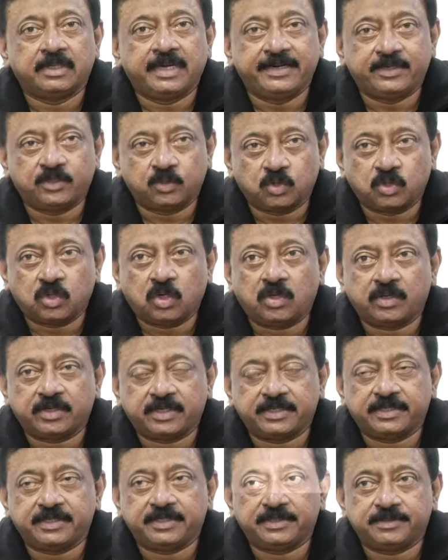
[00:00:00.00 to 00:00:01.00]
ఎయిట్ ఓ
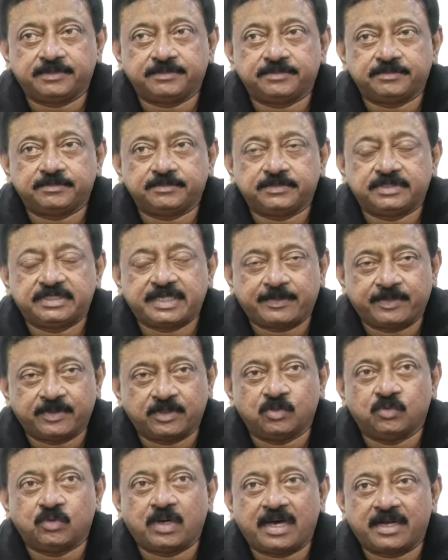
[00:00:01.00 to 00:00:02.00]
క్లాక్కి
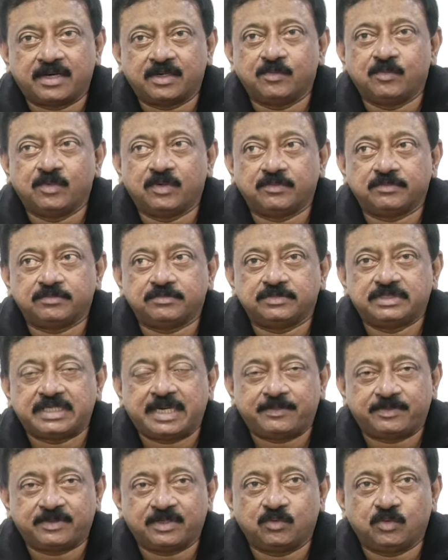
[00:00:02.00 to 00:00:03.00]
శపథం ఆరంభం
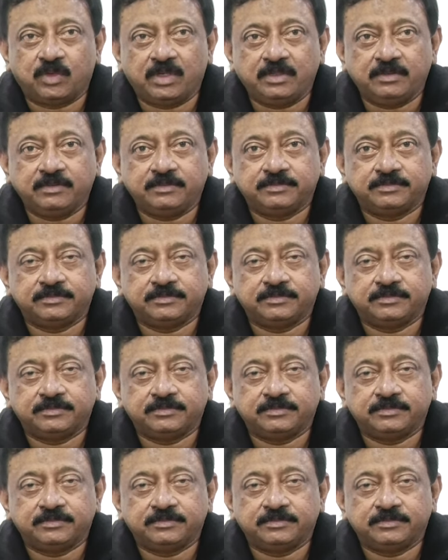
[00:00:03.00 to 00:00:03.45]
చాప్టర్ వన్